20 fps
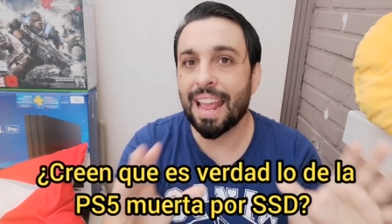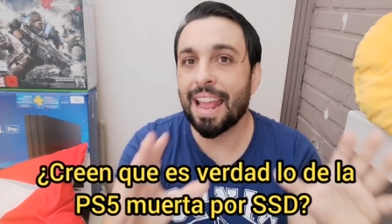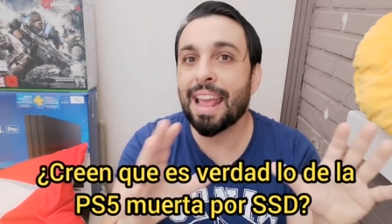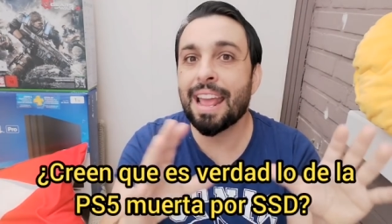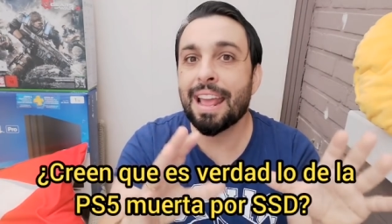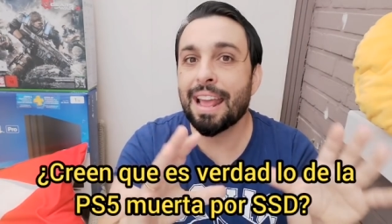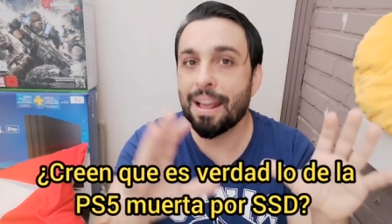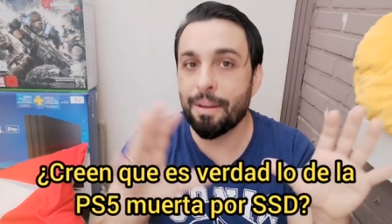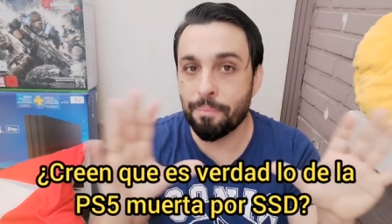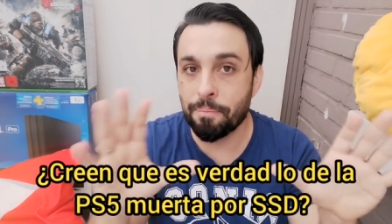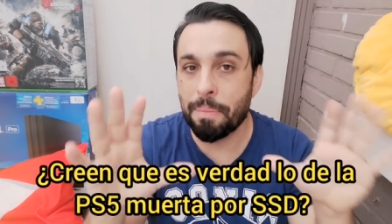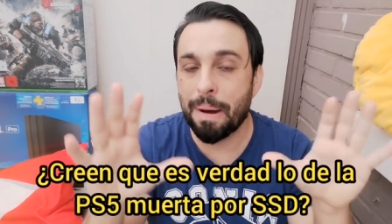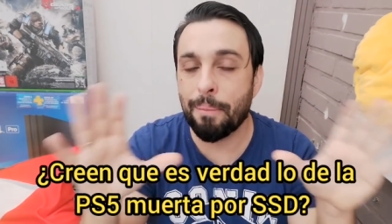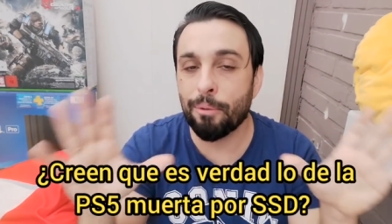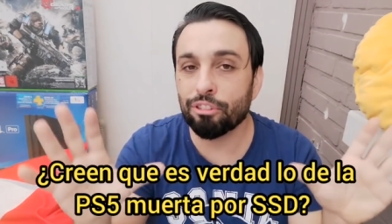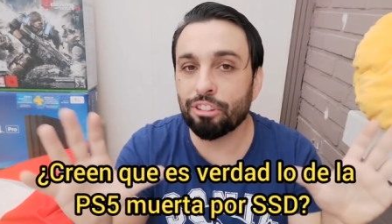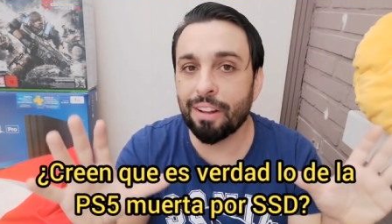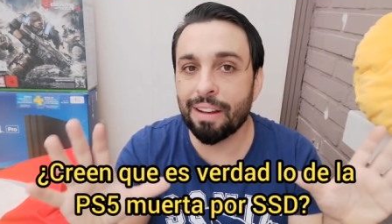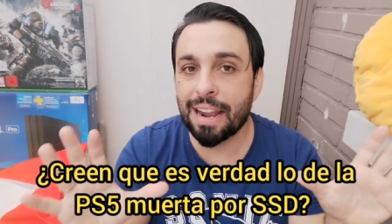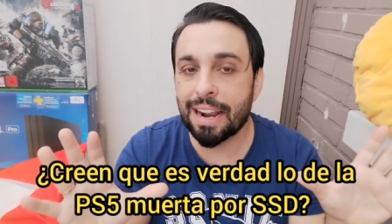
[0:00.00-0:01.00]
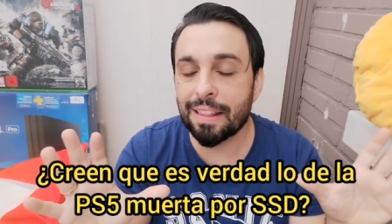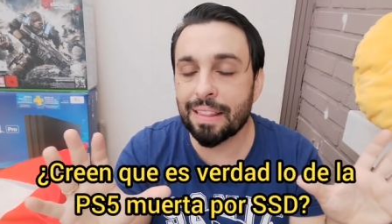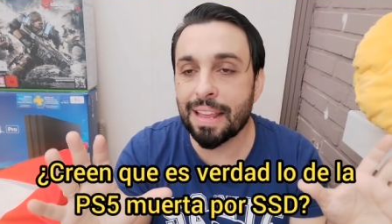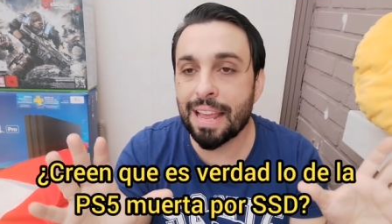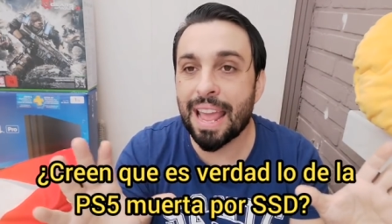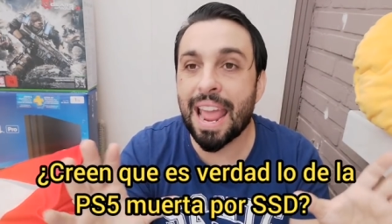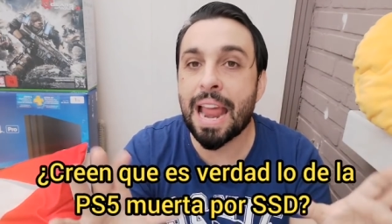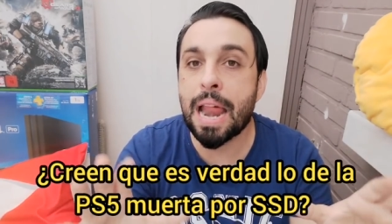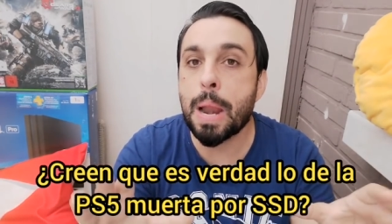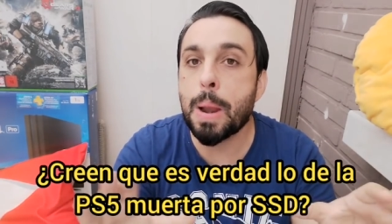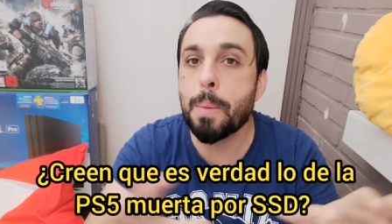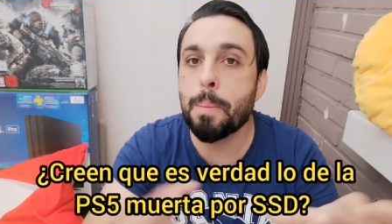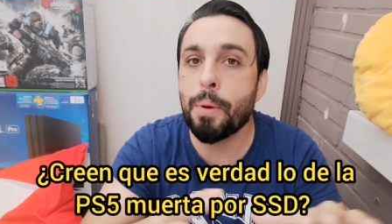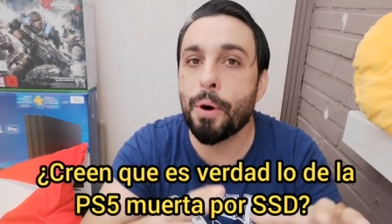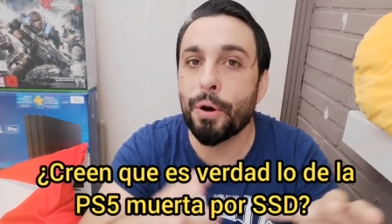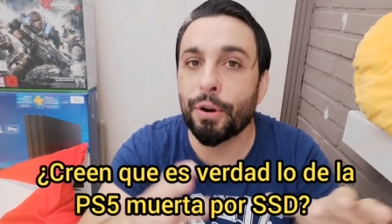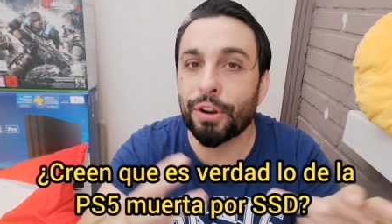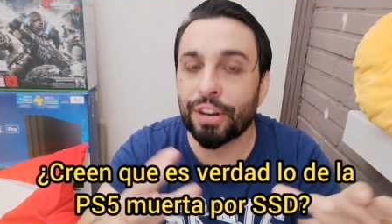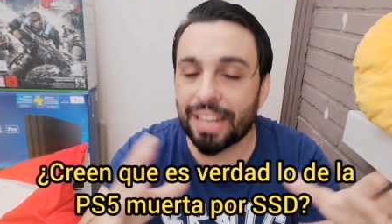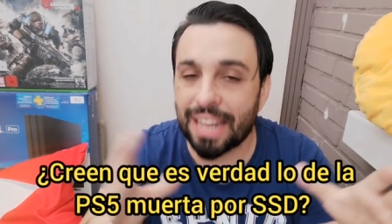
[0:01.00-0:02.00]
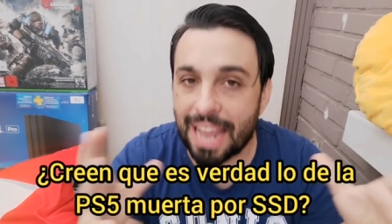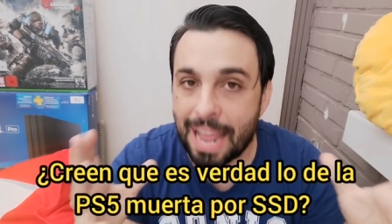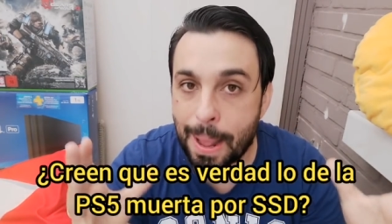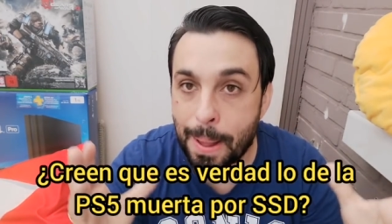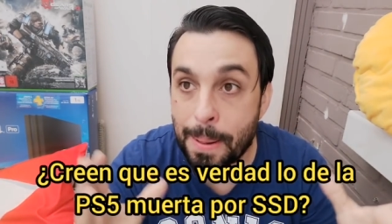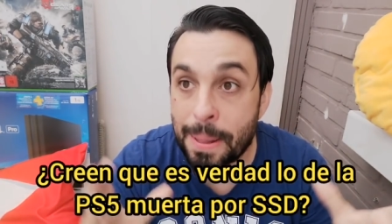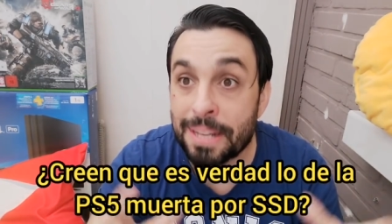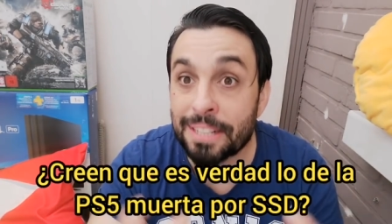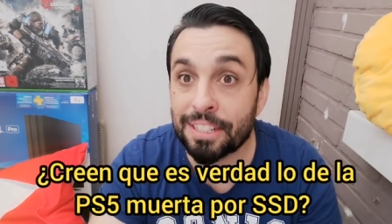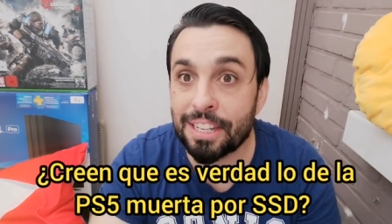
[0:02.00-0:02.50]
eh, vamos a hablar de el por qué.